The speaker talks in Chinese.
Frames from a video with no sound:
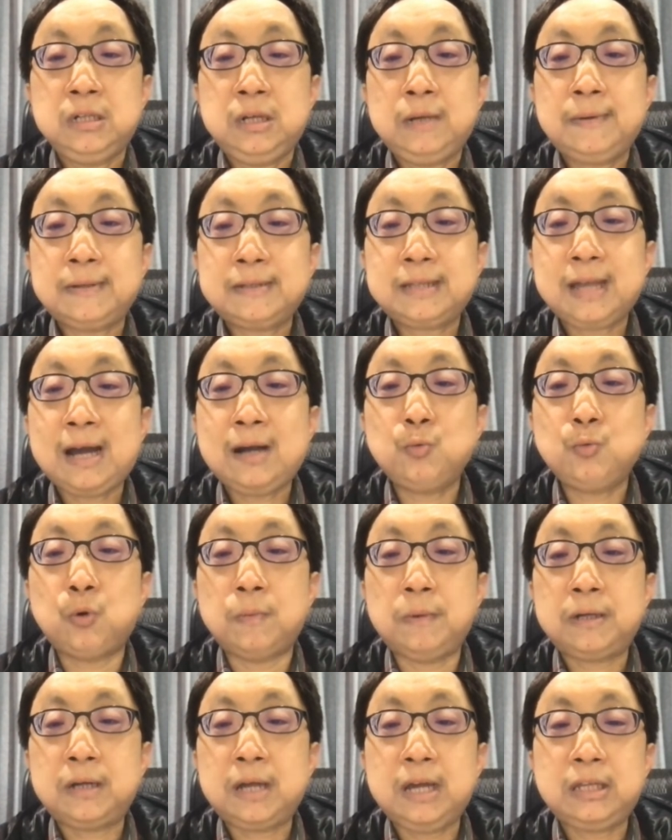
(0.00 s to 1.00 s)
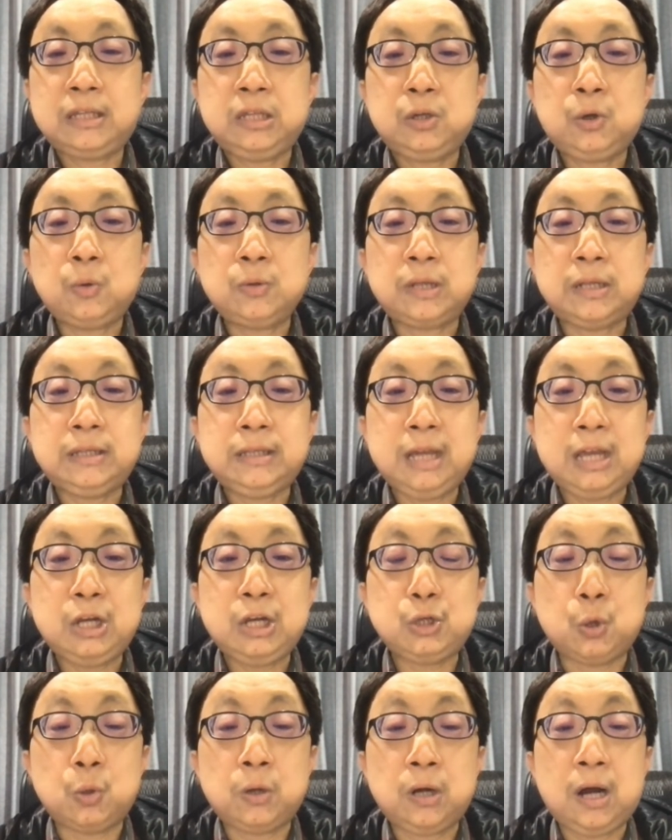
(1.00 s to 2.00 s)
那么，当我们可以提供的
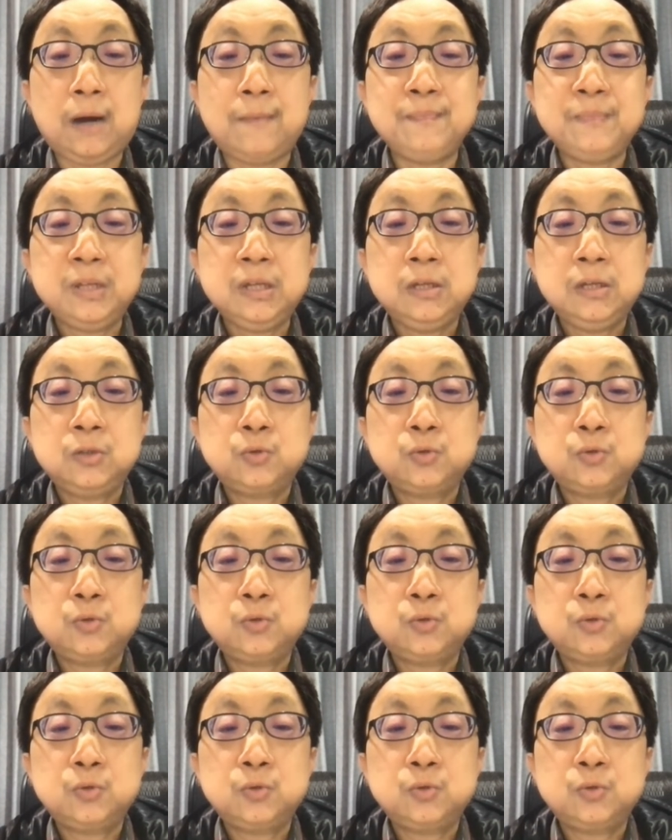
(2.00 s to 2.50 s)
内容哈，